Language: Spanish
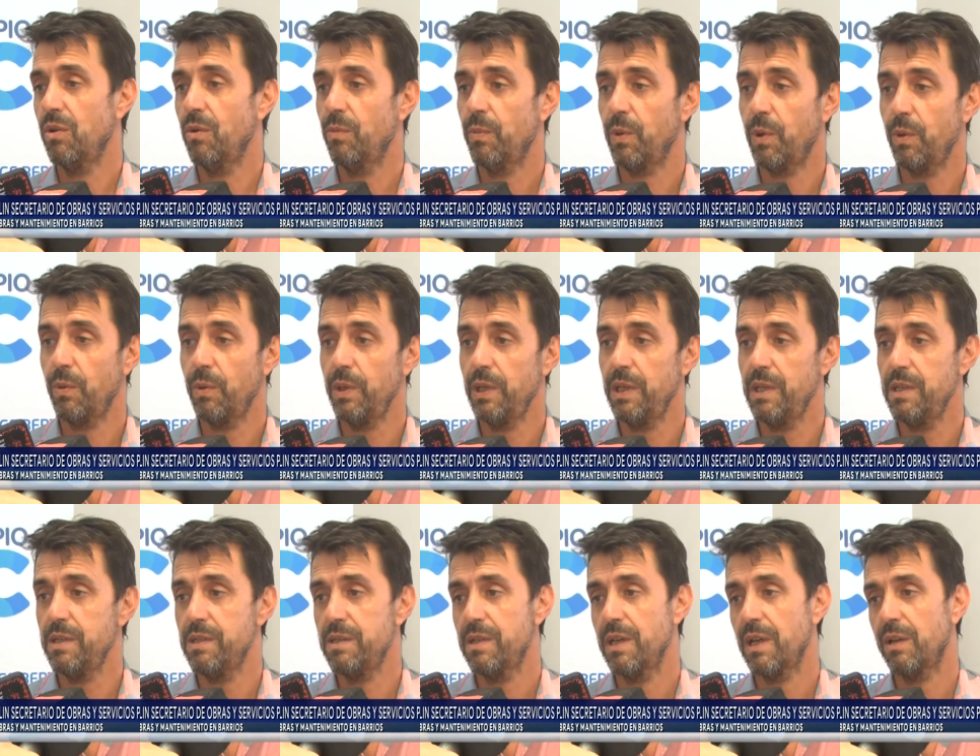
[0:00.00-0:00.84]
o
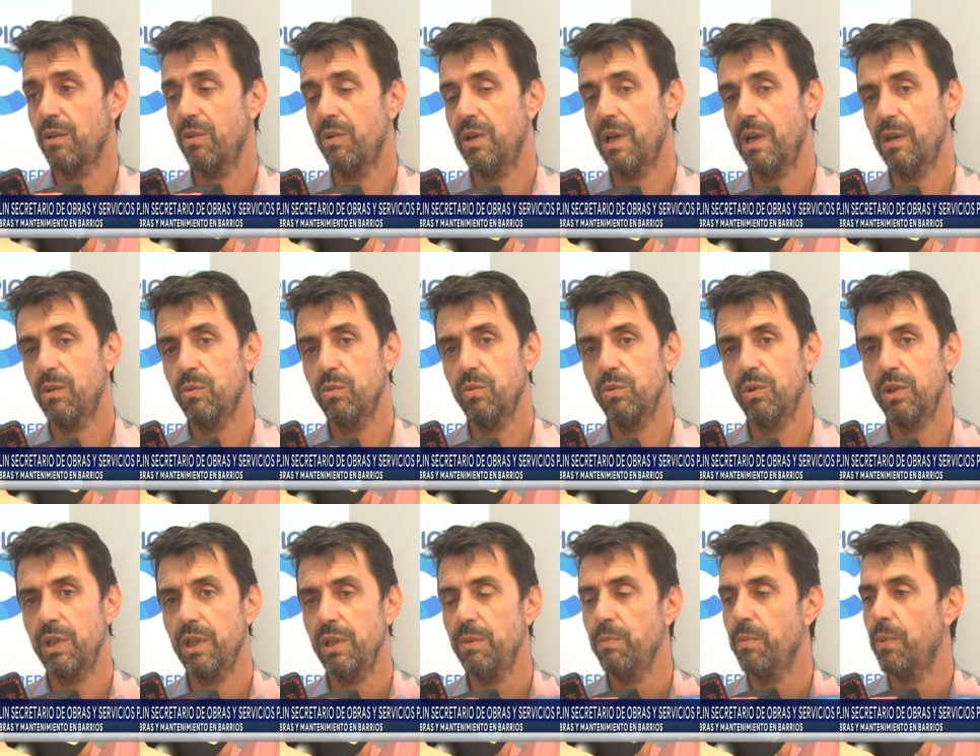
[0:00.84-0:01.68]
provincia con algún
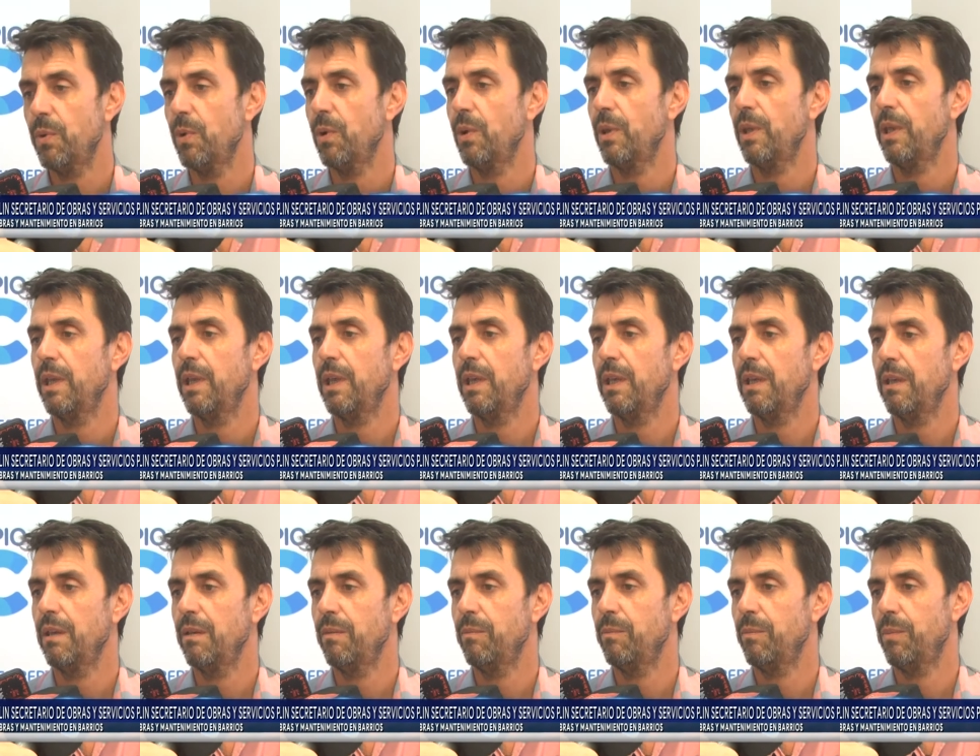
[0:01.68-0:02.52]
tipo
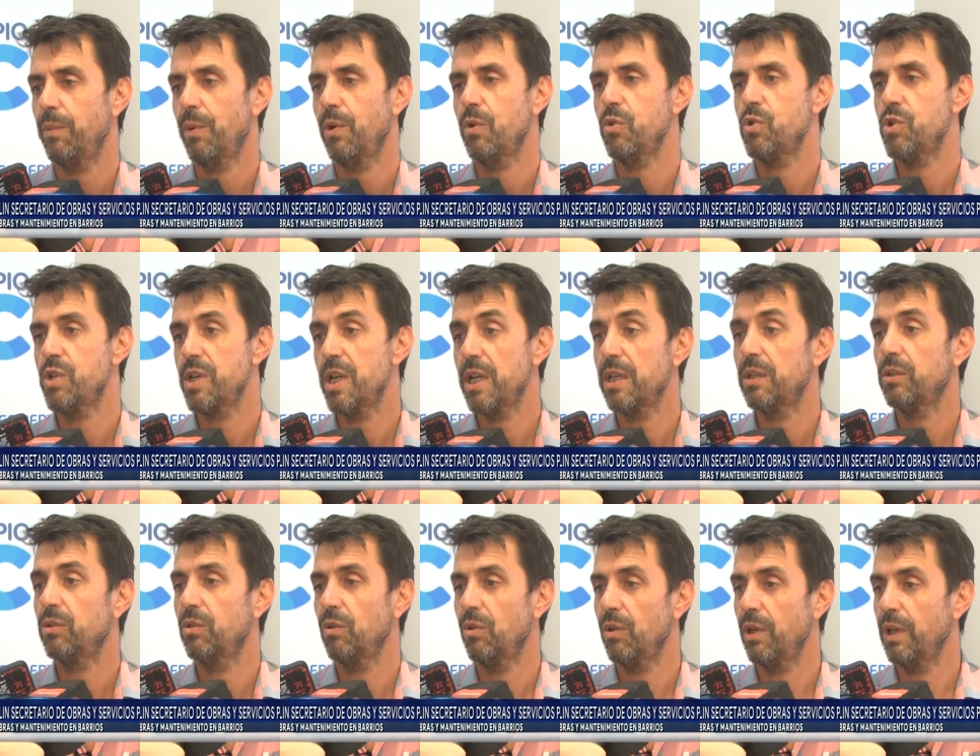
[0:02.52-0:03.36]
de
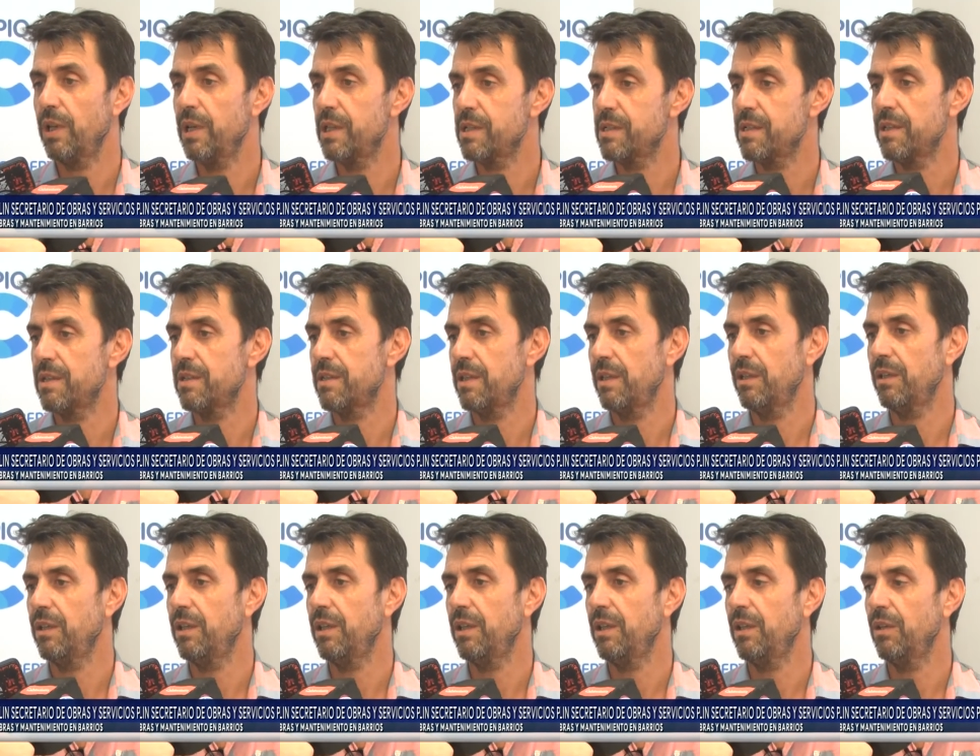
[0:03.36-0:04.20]
proyectos en ese
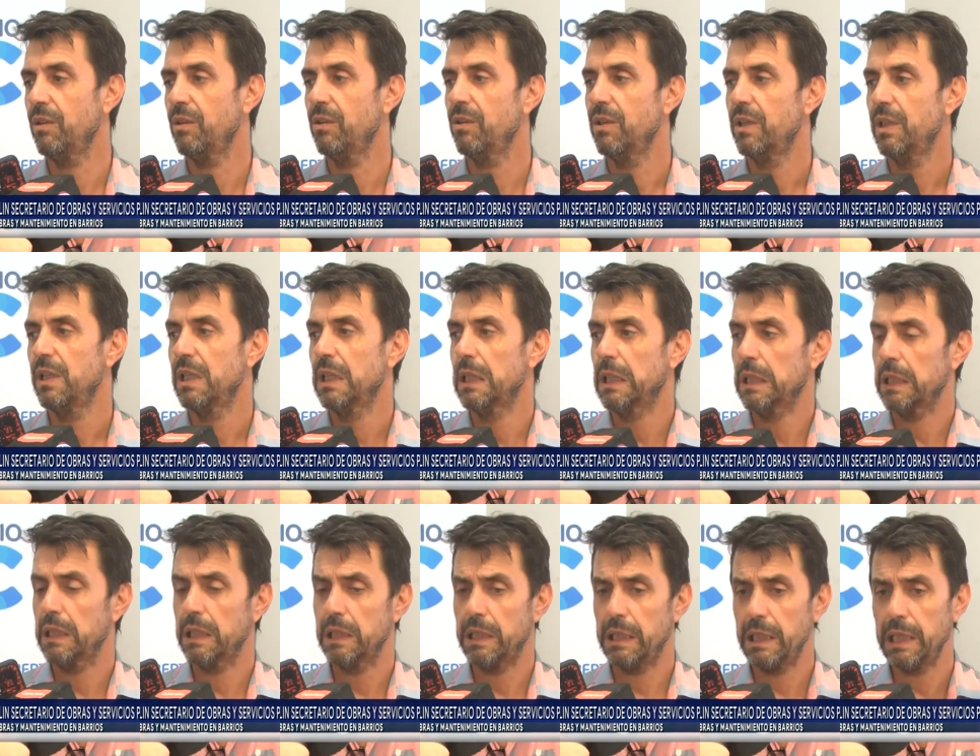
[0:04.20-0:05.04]
sentido
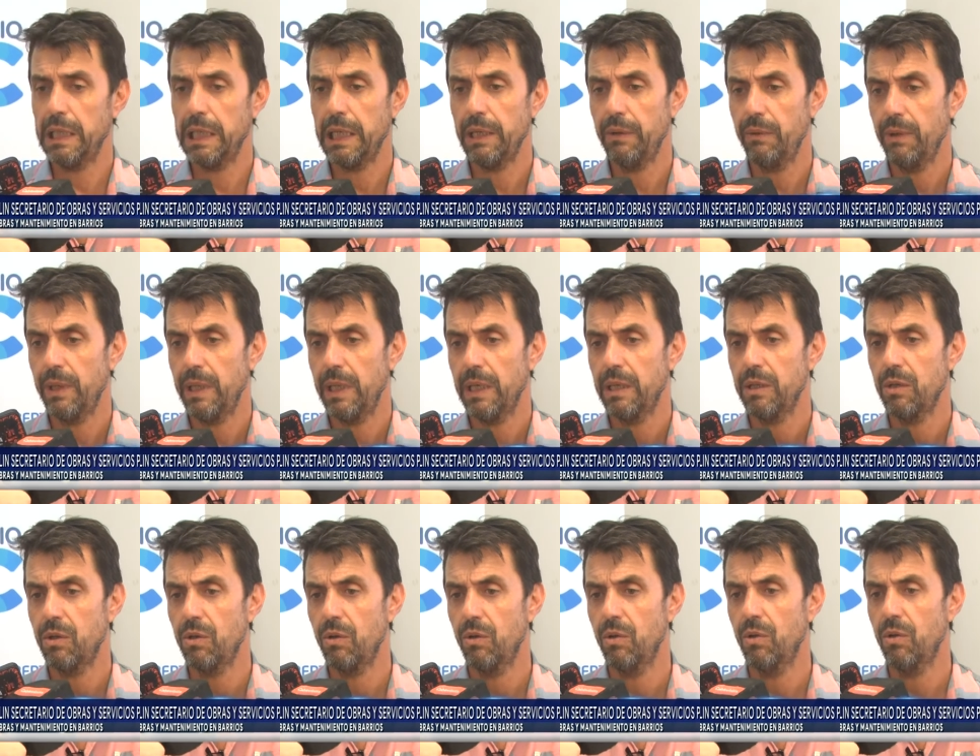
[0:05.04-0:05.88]
que tienen que
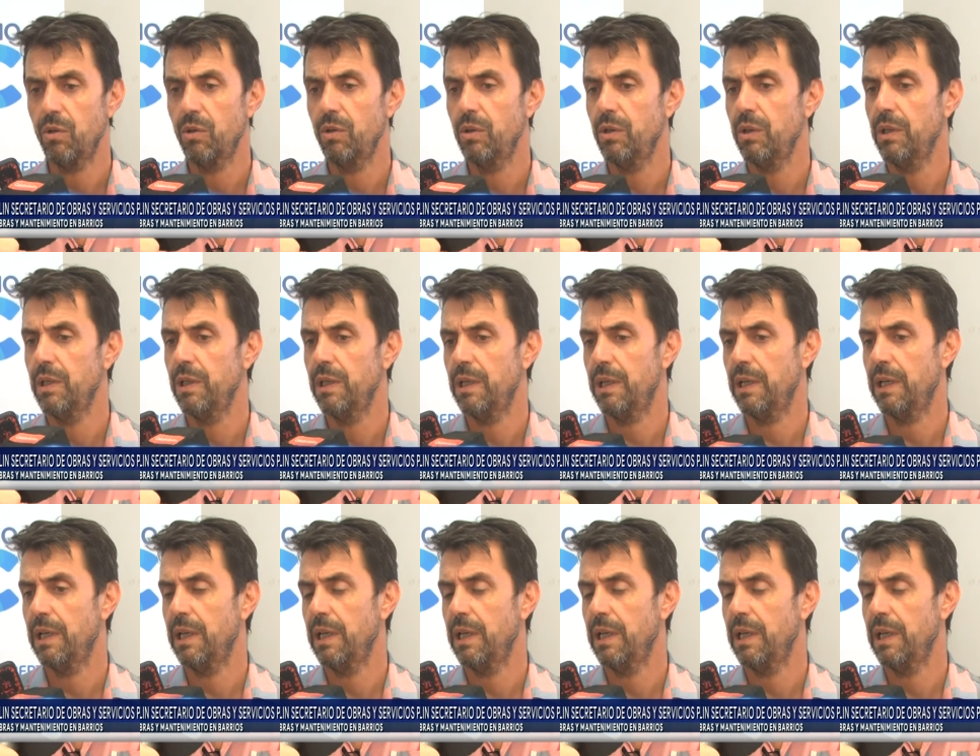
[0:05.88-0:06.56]
ver con